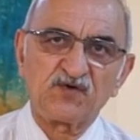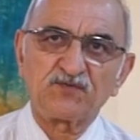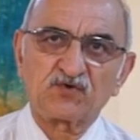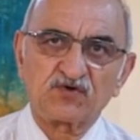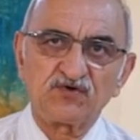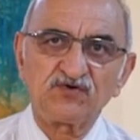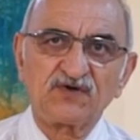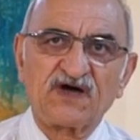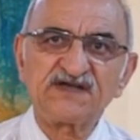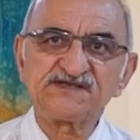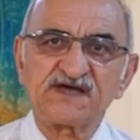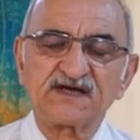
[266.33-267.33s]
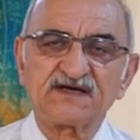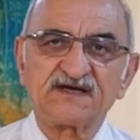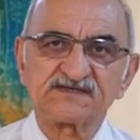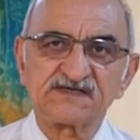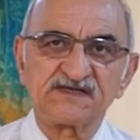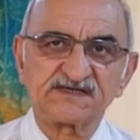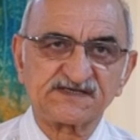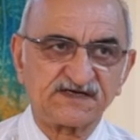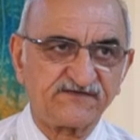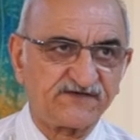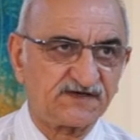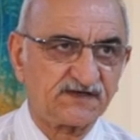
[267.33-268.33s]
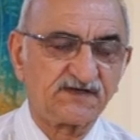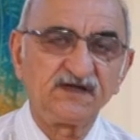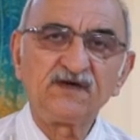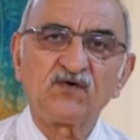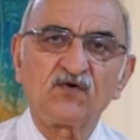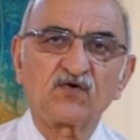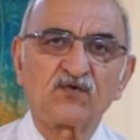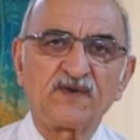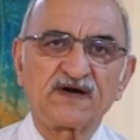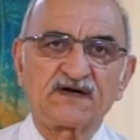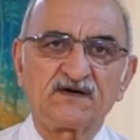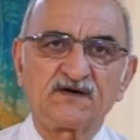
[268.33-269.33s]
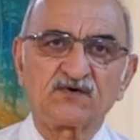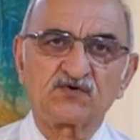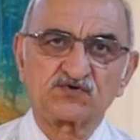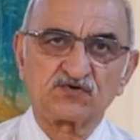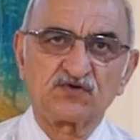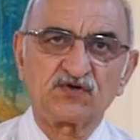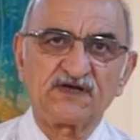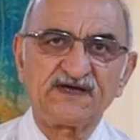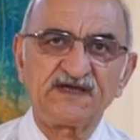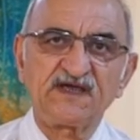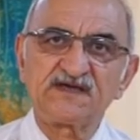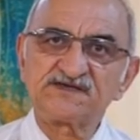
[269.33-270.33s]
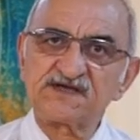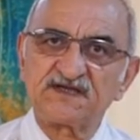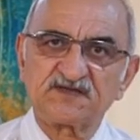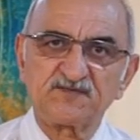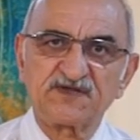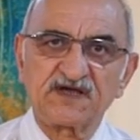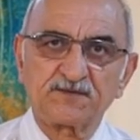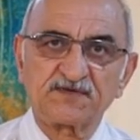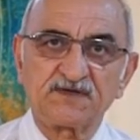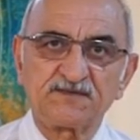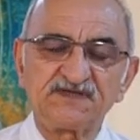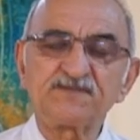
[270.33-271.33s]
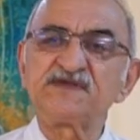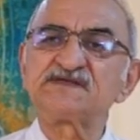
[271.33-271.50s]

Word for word: mümkün ancak hazırlık sınıfını okumak koşuluyla İngilizce eğitimde yapılabilir.